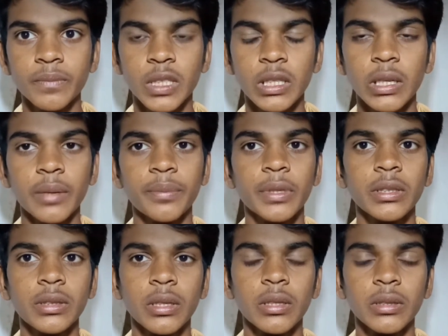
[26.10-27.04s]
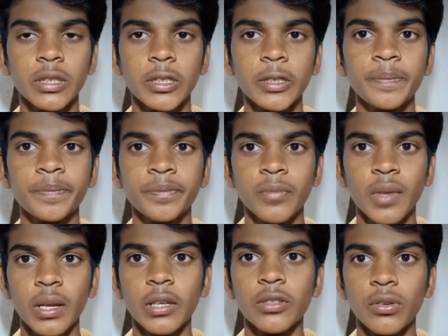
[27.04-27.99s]
कि आप किस तरह से
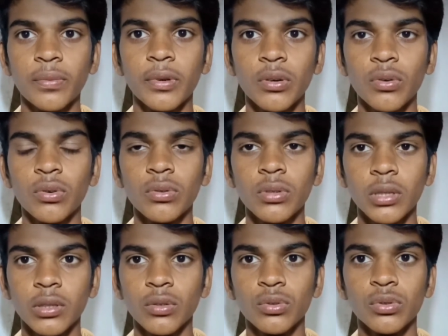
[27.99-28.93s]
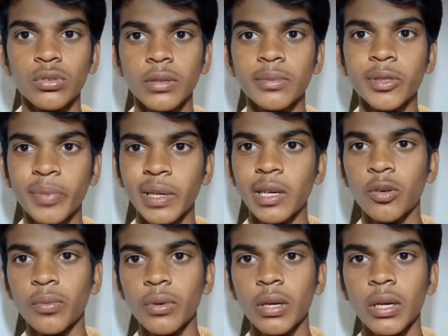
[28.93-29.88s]
इस ऑफ़र को लूट सकते हो तो सबसे पहला
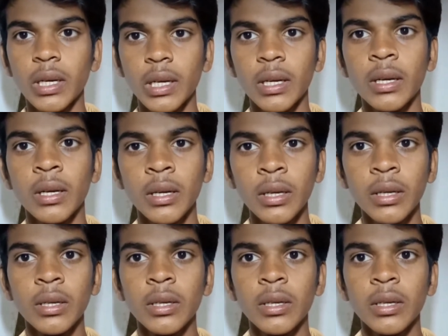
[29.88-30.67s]
ऑफर आ रहा है